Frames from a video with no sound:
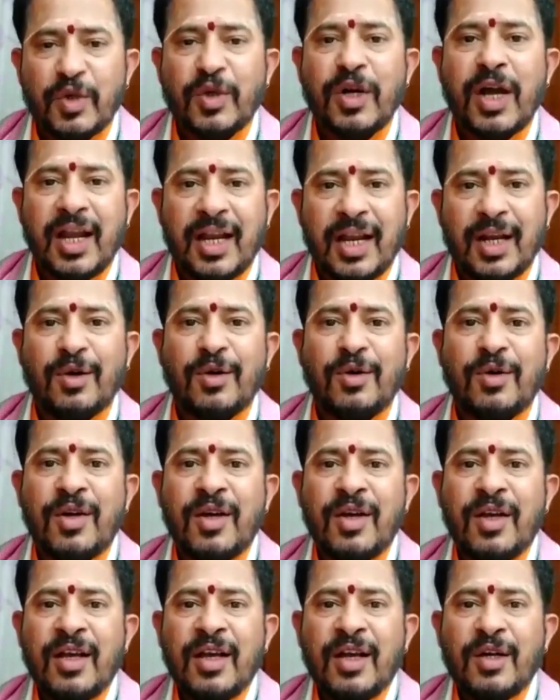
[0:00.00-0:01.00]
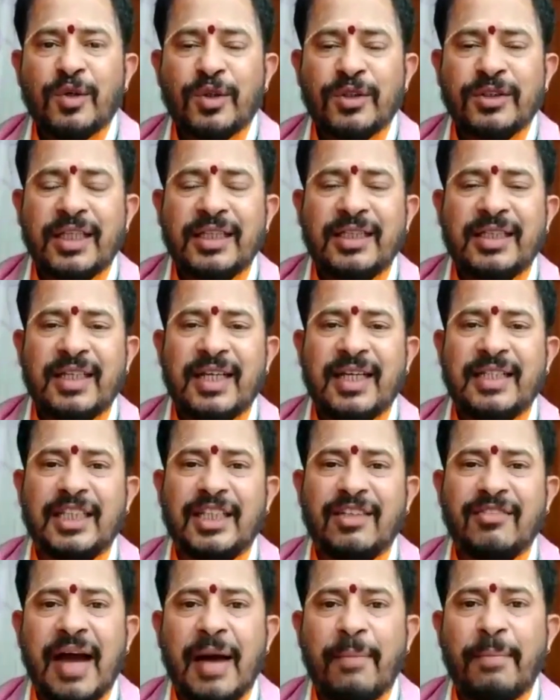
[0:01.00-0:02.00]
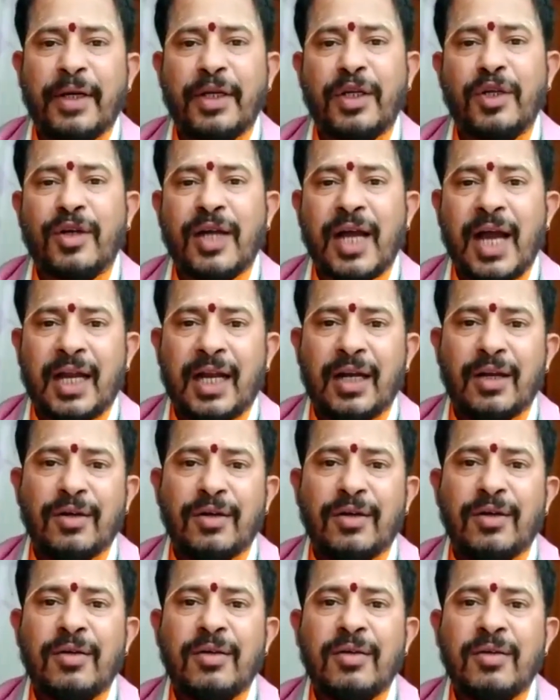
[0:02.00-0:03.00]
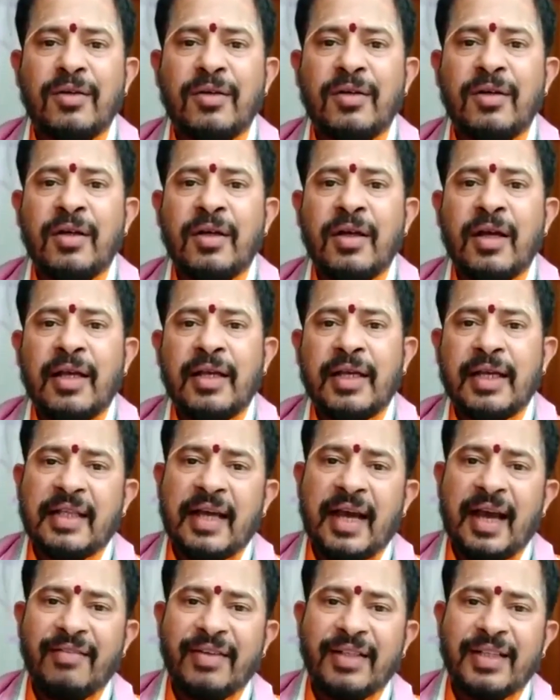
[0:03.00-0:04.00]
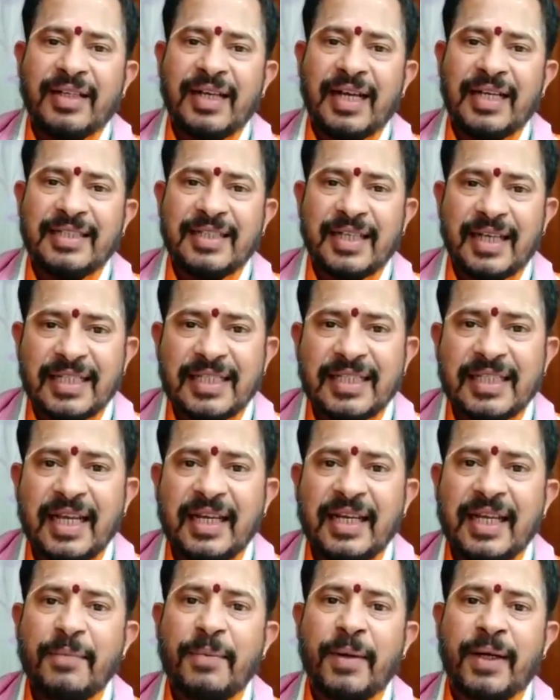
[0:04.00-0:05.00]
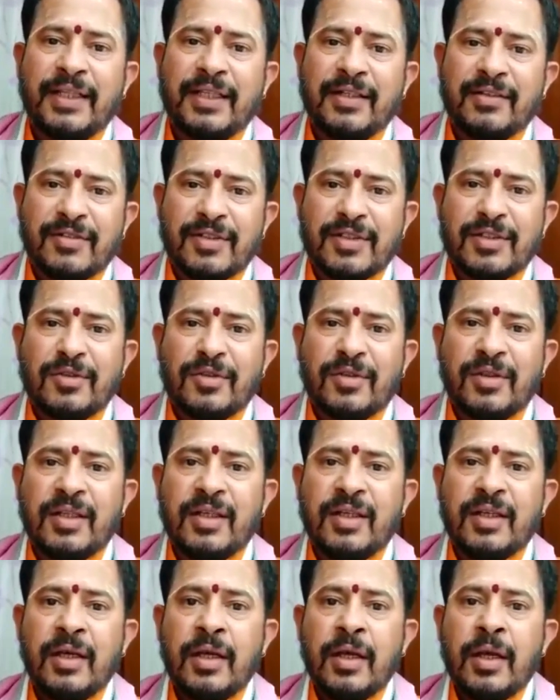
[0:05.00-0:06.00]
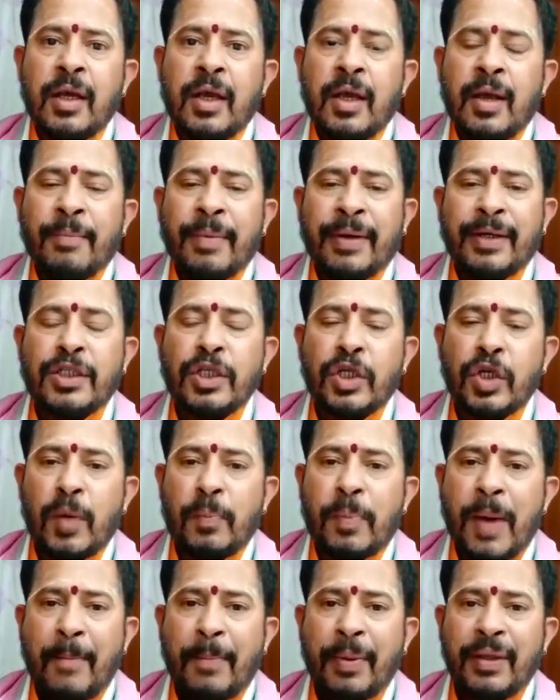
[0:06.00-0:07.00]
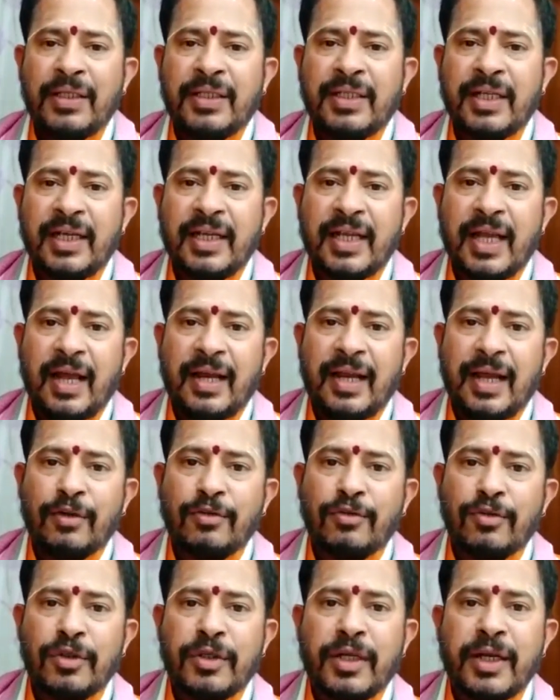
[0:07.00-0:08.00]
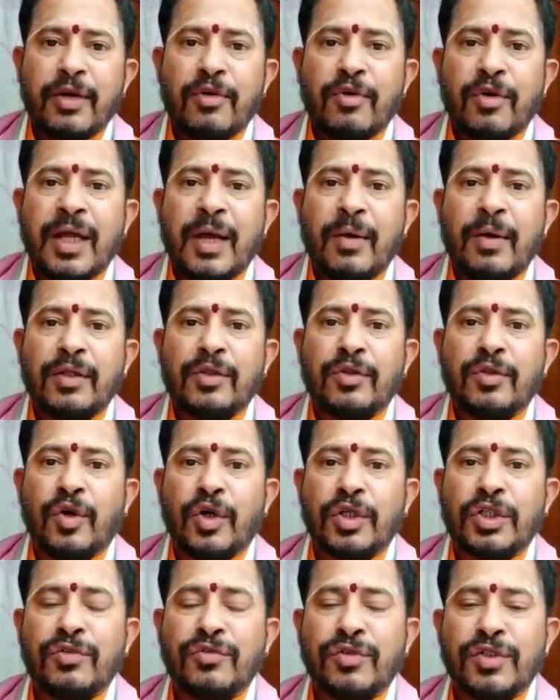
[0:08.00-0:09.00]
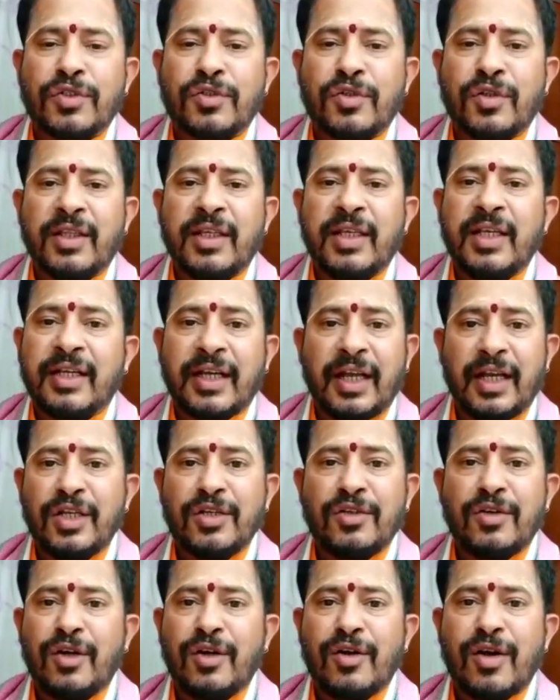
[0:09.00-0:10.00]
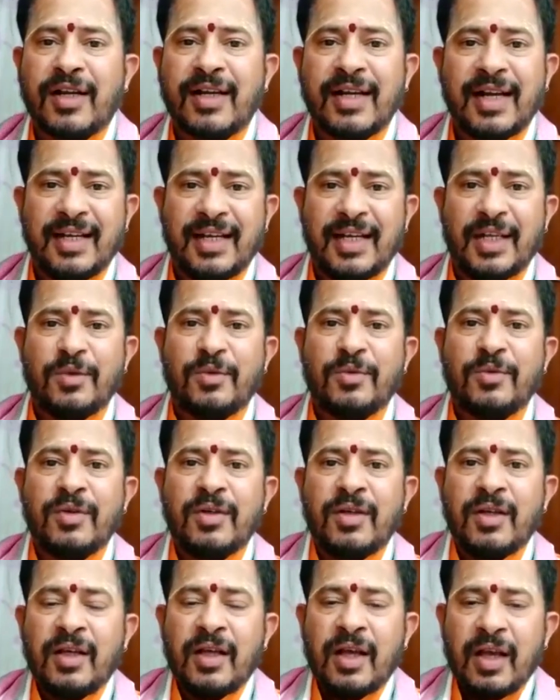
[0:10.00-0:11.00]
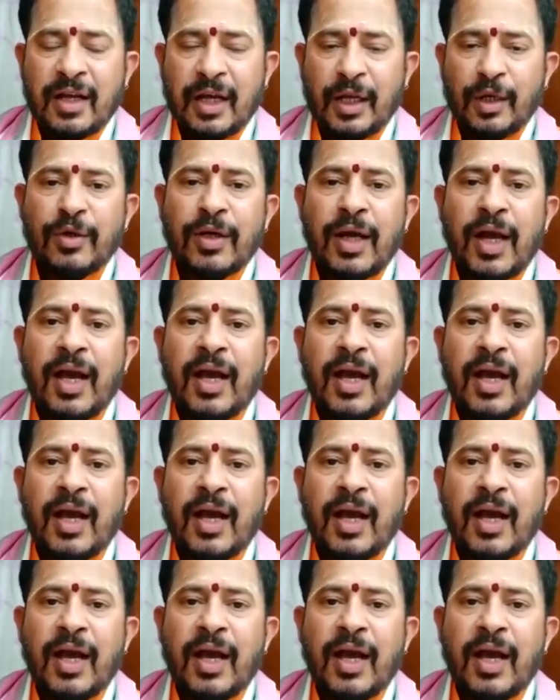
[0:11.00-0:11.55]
యుగాలలో కృతత్రేత ద్వాపర యుగాలలో యథావిధిగా చేస్తేనే ఫలితం వస్తుంది మనసులో పాపం చెయ్యాలి అనుకుంటే కూడా దోషం వస్తుంది ఈ కలియుగంలో అట్లా లేదు కనుక